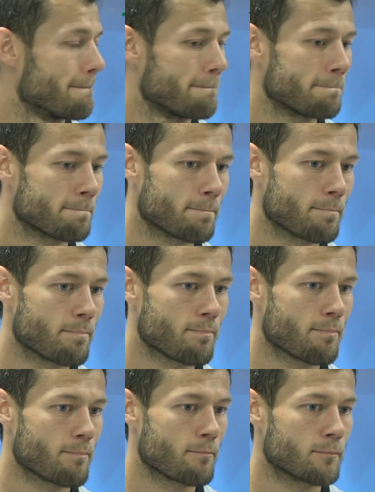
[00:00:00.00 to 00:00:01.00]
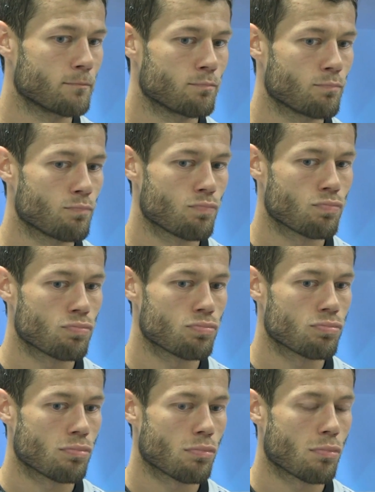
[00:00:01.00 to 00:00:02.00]
E, jesteś tego rozczarowany e,
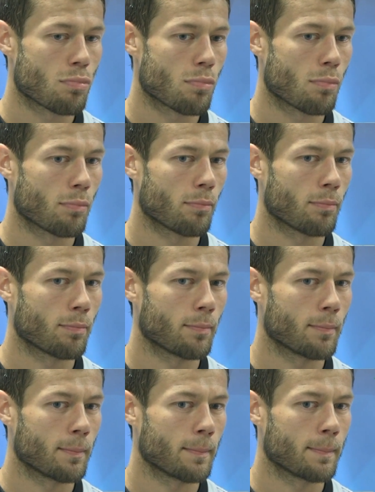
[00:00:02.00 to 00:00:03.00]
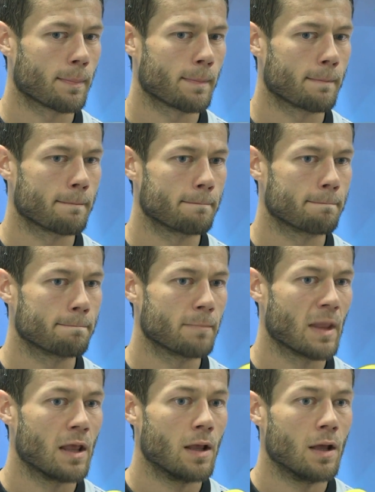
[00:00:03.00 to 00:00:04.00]
pozycją w tabeli na koniec sezonu?
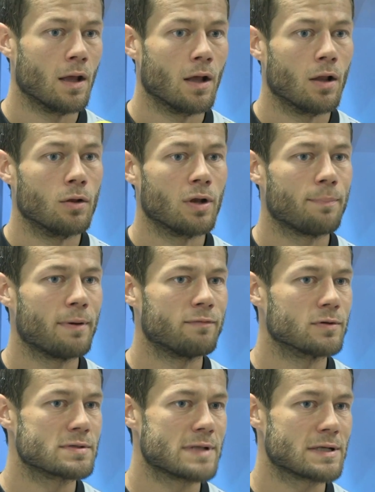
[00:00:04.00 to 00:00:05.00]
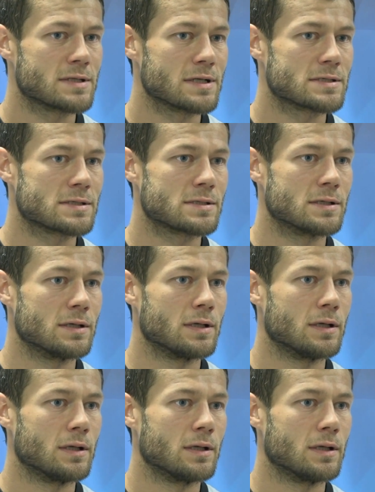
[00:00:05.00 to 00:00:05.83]
no na pewno stać nas y,